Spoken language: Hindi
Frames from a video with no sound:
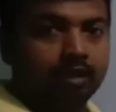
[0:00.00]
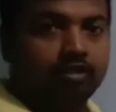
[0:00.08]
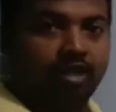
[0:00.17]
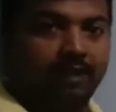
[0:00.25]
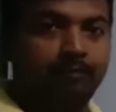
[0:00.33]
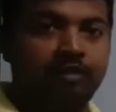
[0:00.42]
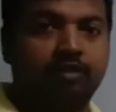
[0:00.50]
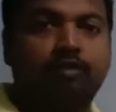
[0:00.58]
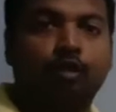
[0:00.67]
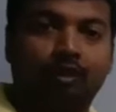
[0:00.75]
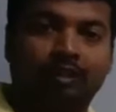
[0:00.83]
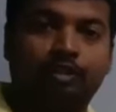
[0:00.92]
चैप्टर्स
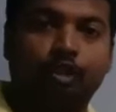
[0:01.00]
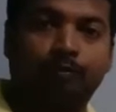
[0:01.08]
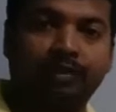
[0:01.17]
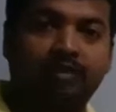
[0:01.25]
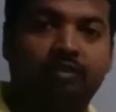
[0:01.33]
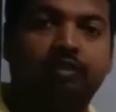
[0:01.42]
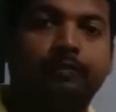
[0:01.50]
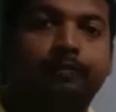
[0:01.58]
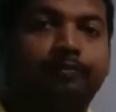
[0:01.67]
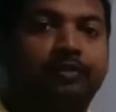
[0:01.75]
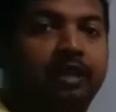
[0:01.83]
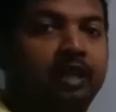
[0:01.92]
ऑल द टॉपिक्स
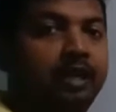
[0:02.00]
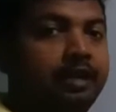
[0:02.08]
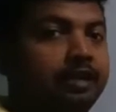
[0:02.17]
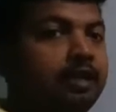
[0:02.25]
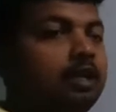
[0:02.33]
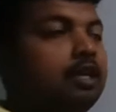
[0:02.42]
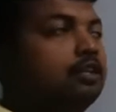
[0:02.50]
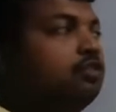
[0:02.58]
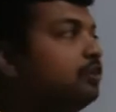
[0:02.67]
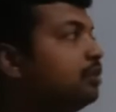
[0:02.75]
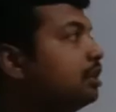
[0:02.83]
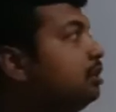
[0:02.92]
एंड
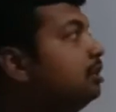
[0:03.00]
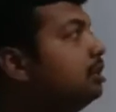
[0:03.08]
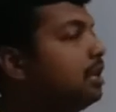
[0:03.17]
जैसा कि